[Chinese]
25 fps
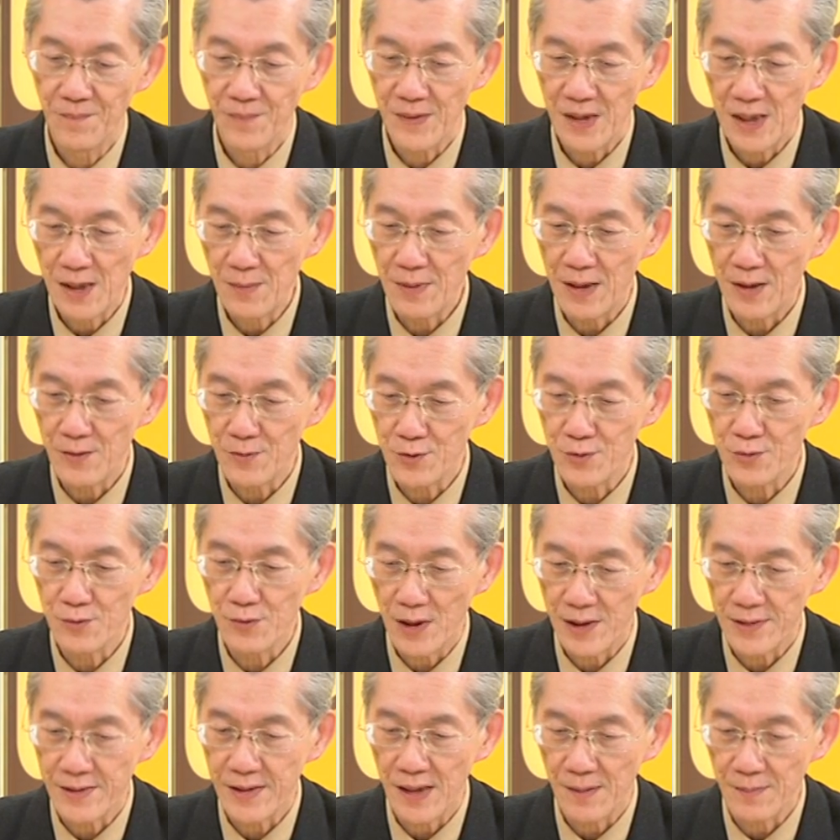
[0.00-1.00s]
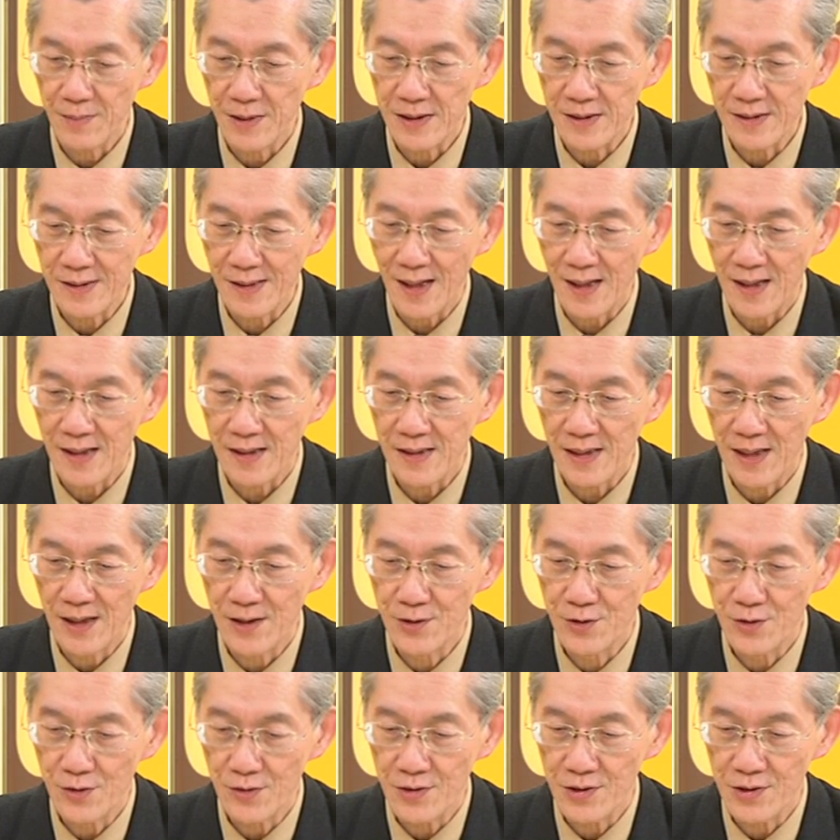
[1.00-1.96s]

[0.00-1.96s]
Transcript: 一百五十五块台币大概就